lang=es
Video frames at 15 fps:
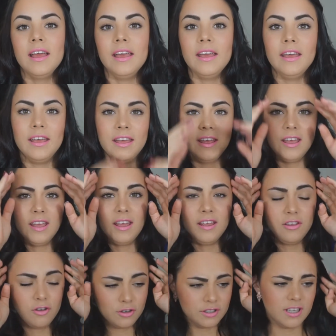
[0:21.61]

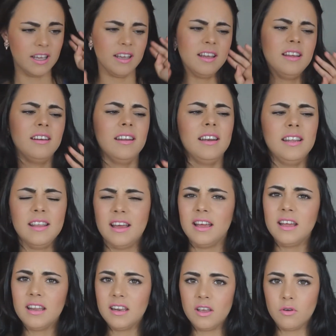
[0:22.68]
Eh, yo sé que en
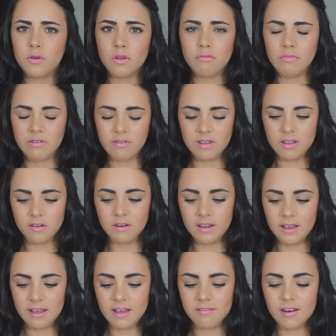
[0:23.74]
realidad en ninguno de mis videos
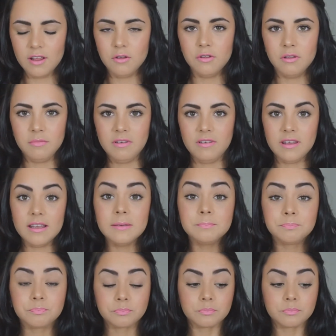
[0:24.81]
les he hablado de mi vida.